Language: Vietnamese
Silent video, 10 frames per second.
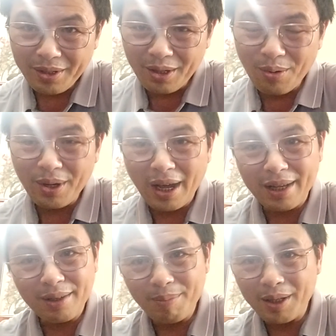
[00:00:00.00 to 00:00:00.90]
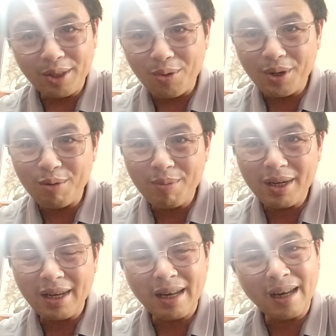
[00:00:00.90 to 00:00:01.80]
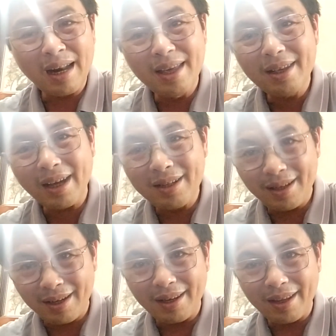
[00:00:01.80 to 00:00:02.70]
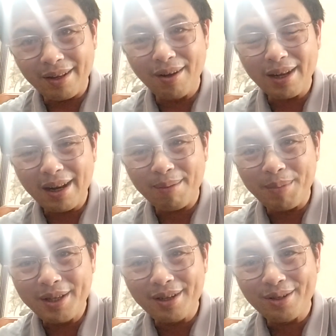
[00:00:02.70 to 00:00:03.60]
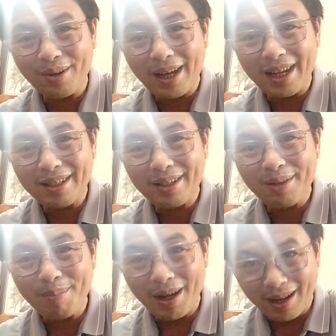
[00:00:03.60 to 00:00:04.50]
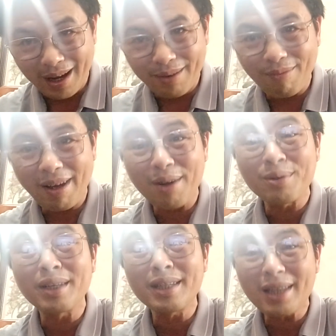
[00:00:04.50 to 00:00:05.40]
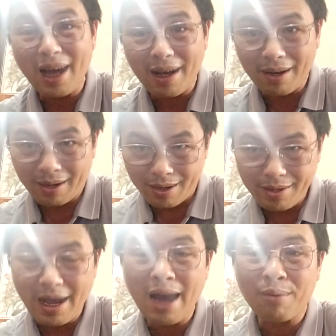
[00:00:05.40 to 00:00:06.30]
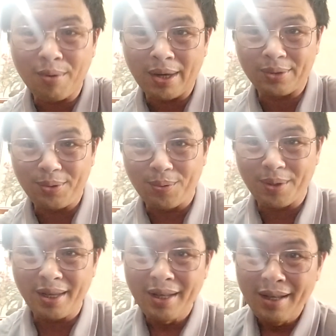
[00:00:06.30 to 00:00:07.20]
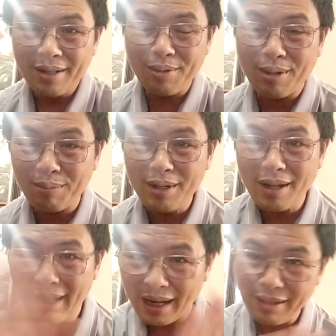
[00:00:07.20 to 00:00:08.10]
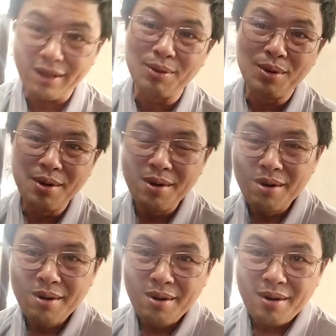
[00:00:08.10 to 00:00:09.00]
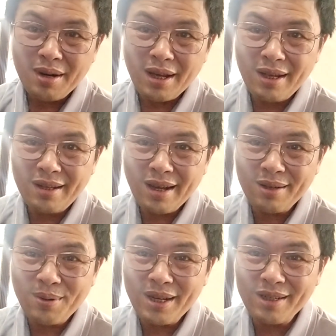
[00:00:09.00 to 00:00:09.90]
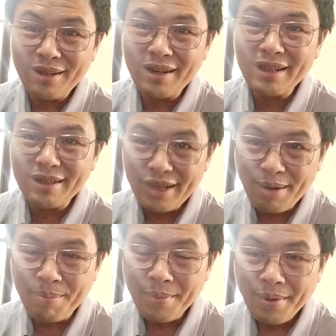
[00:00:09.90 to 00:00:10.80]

xin lỗi các anh ấy, bây giờ tôi không biết là lấy cái gì để đưa ra làm minh chứng cho các anh xin mời các anh vào những cái trang kênh nhà của hoàng duy hùng ấy tôi không đưa ra nữa đâu đấy cho anh nguyễn thành sơn anh cứ xem